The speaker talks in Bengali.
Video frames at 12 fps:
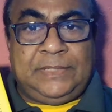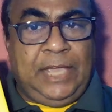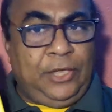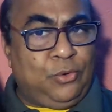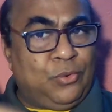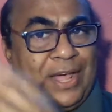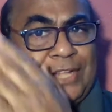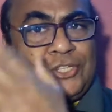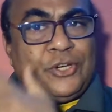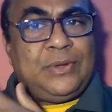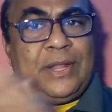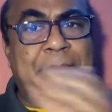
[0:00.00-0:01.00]
এই কোরআন
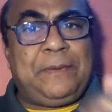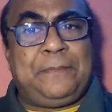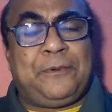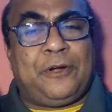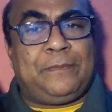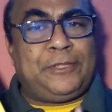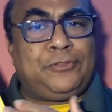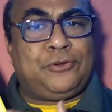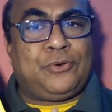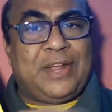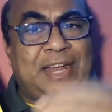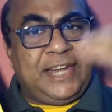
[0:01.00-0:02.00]
যখন আপনি পড়বেন তো
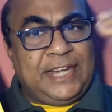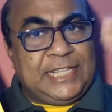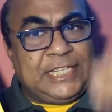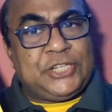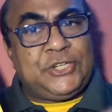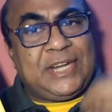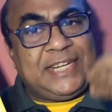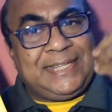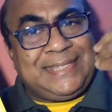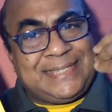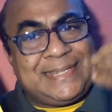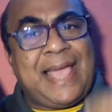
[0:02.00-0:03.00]
কোরআনের নিজস্ব একটি
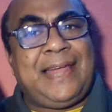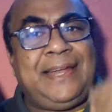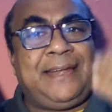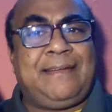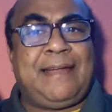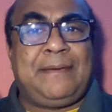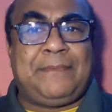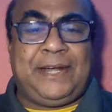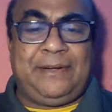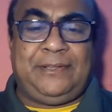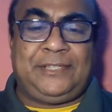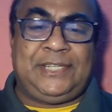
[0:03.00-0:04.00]
স্টাইলের গ্রামার
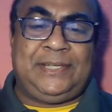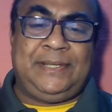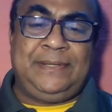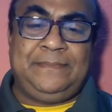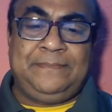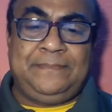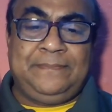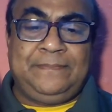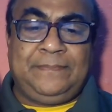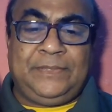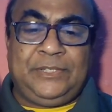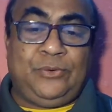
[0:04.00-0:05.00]
রয়েছে
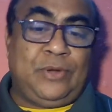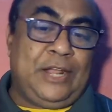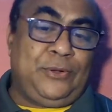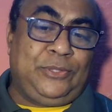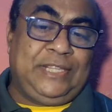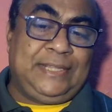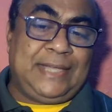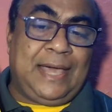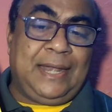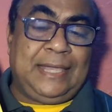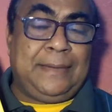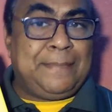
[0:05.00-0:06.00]
কোরআন
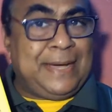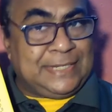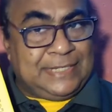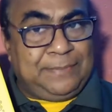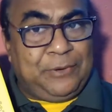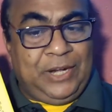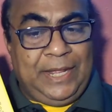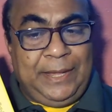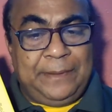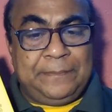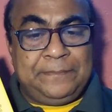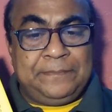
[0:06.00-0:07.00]
অতীতকালকে মাজি বলে
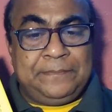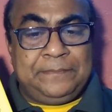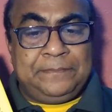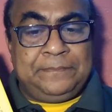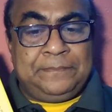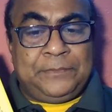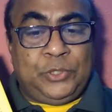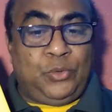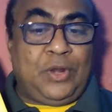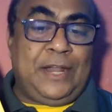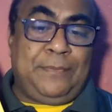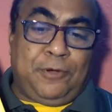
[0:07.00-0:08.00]

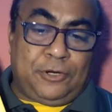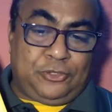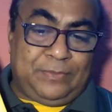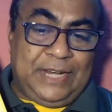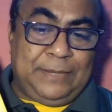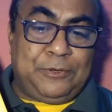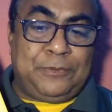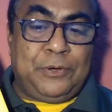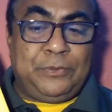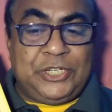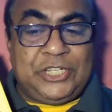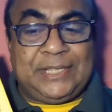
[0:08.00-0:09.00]
কোরআন বর্তমান এবং
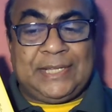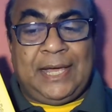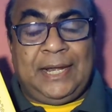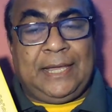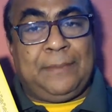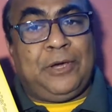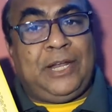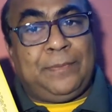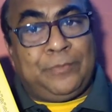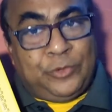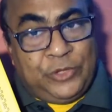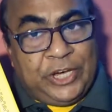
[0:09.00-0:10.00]
ভবিষ্যৎকালকে বলে
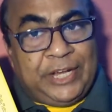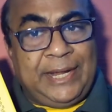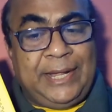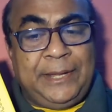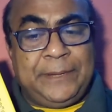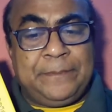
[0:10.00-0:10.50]
মুদারে